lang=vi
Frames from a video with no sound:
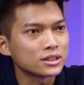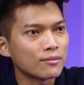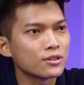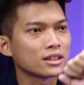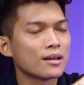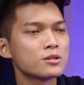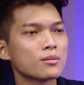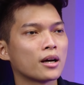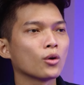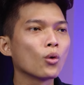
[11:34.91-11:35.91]
trăm phần trăm
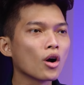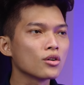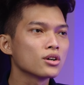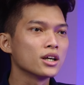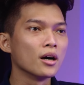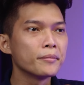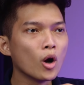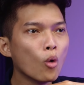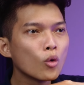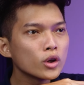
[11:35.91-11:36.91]
sức mạnh của con giê pê
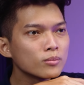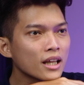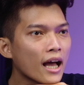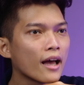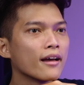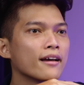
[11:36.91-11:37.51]
u của chúng ta.